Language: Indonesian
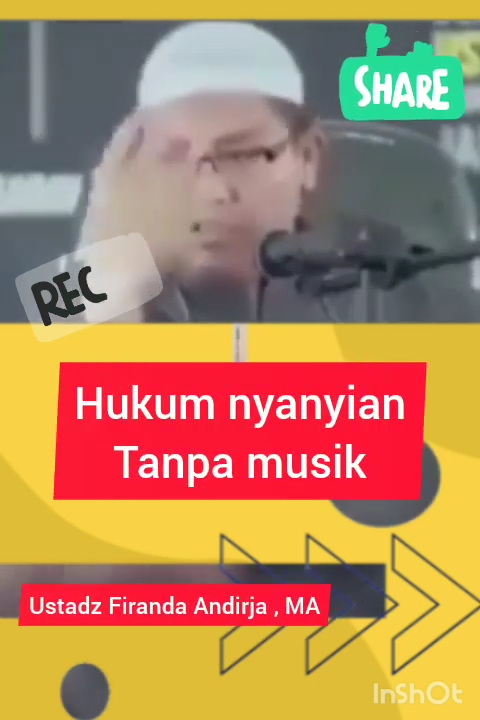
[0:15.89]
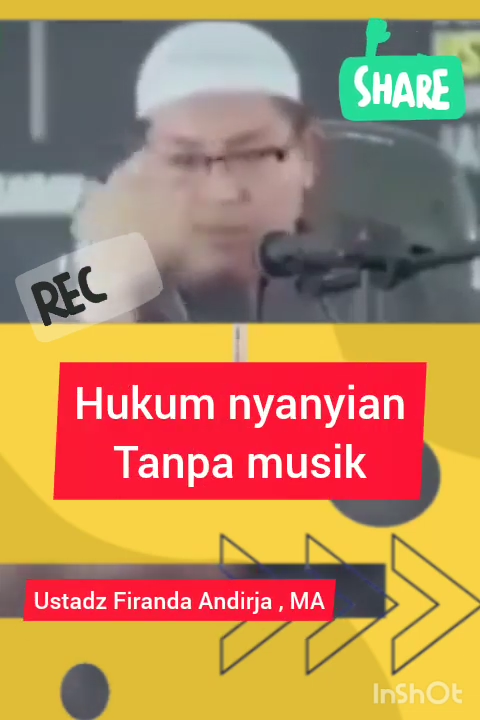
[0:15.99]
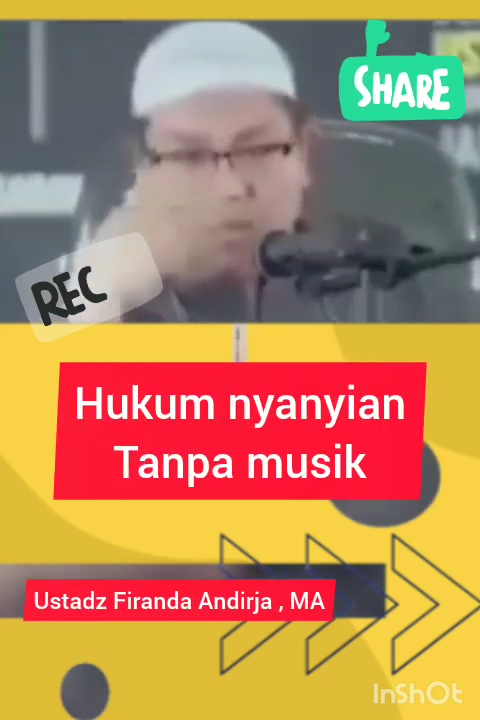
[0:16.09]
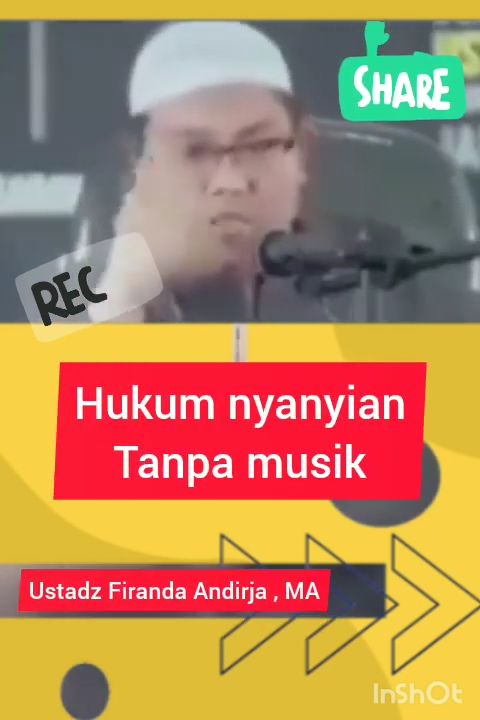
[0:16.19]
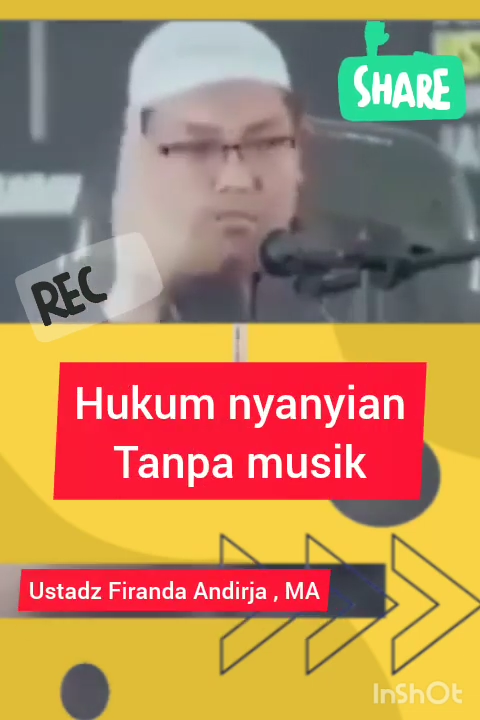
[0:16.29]

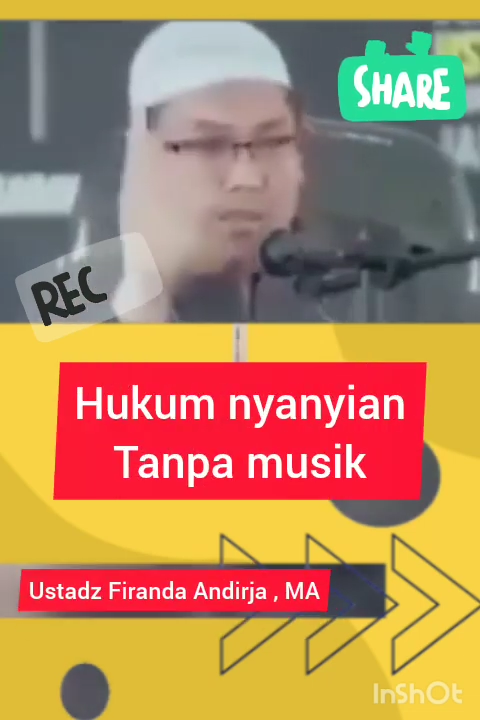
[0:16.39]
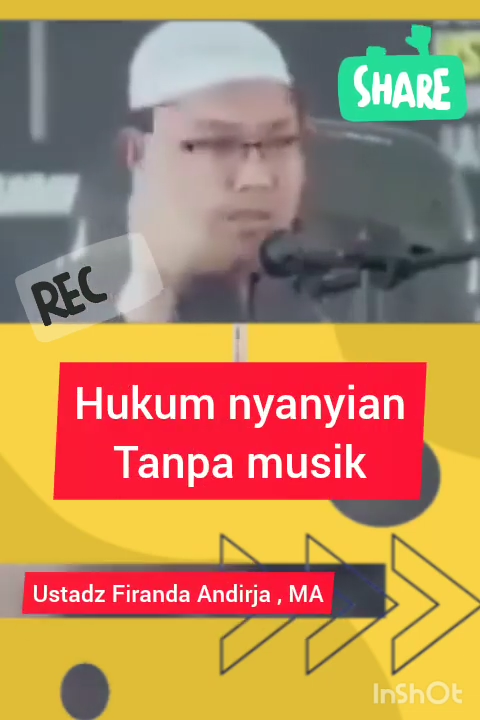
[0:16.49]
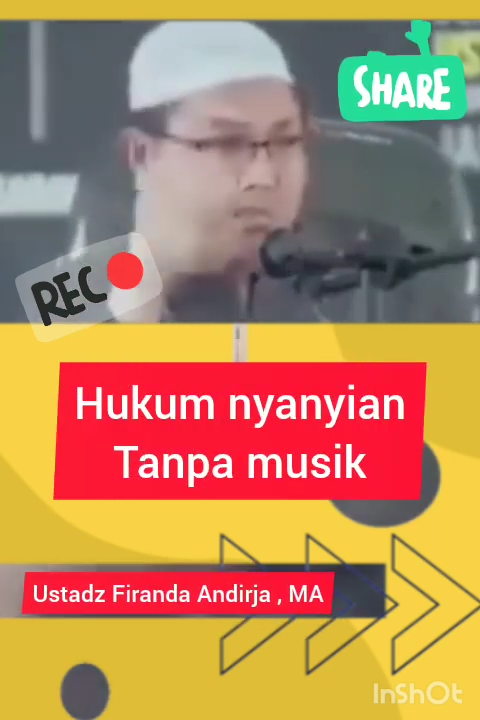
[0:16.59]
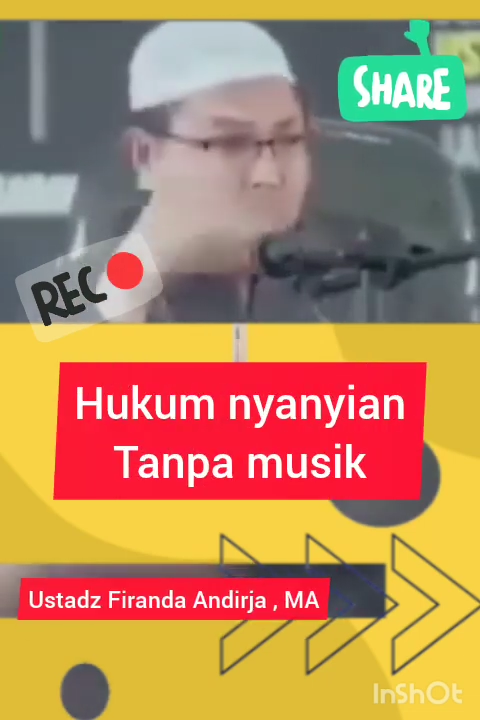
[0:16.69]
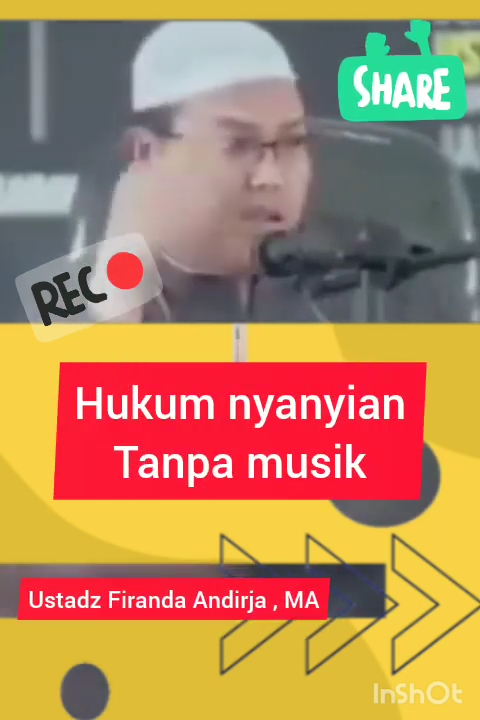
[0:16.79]
ijma, ijma.
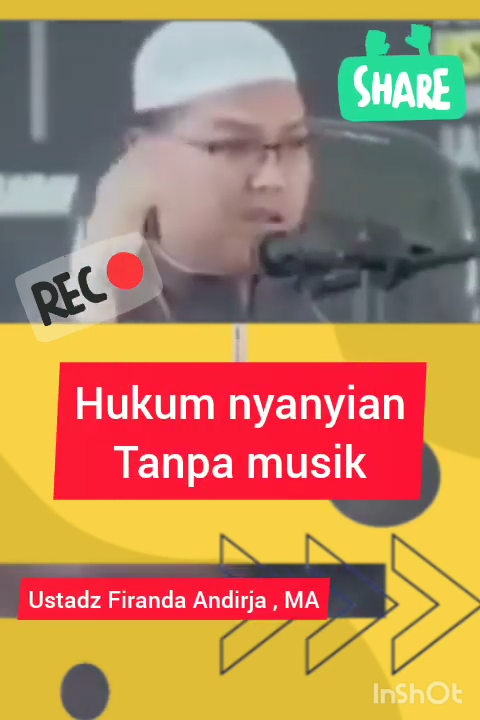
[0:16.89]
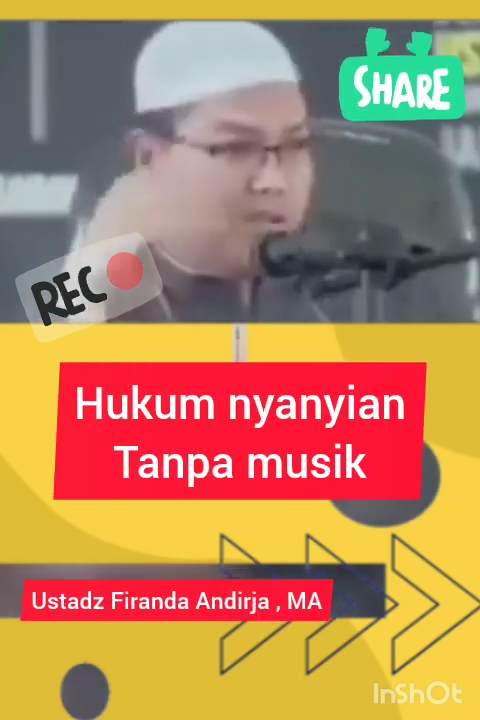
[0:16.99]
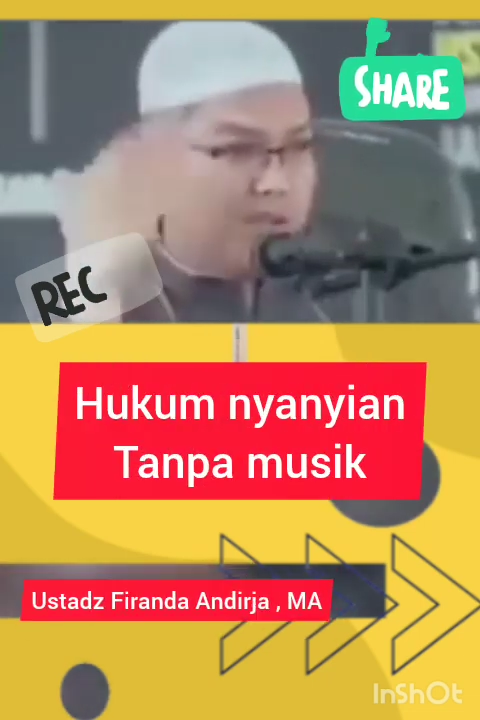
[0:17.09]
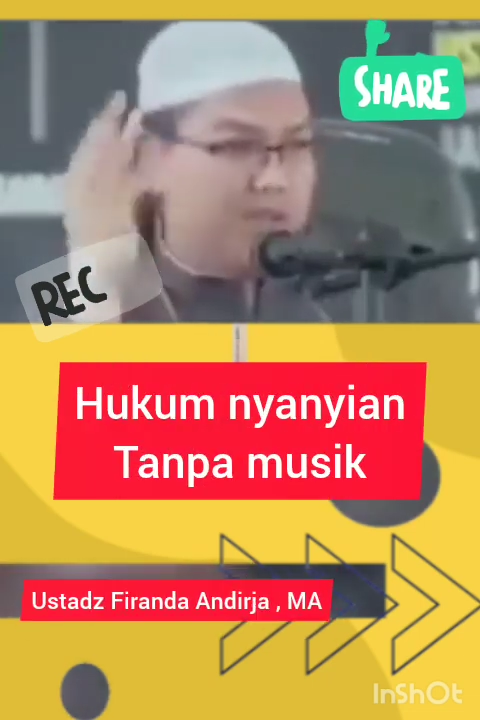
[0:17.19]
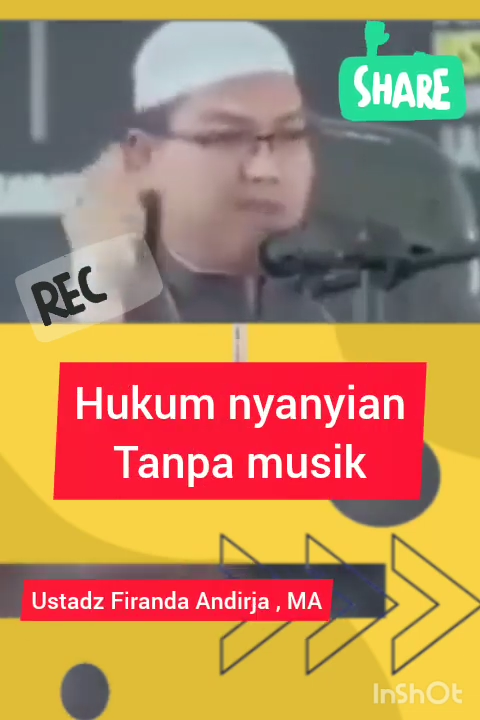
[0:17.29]
Sepakat
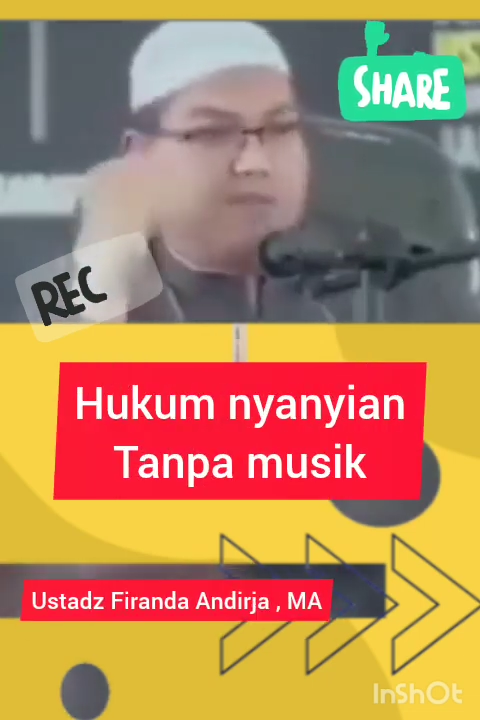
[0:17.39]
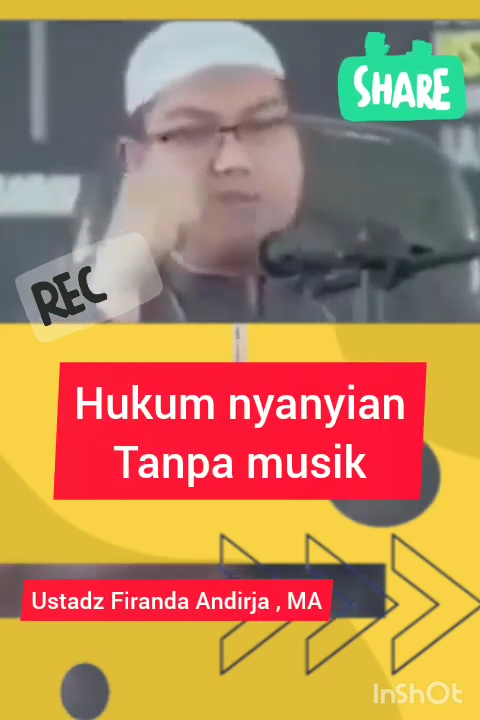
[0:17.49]
ulama.